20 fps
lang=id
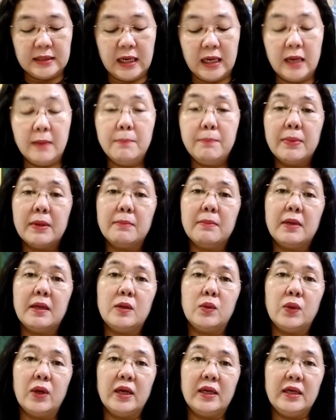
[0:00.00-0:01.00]
dalam
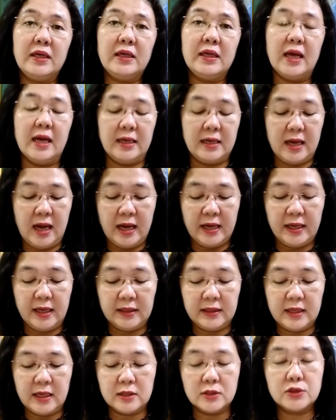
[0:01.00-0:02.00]
permenungan ini ada
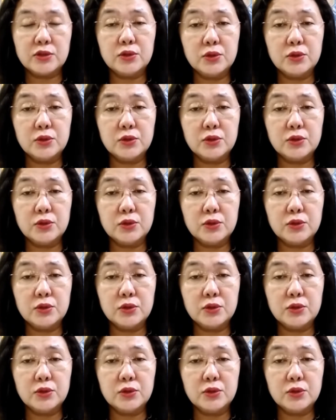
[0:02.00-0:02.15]
ayat yang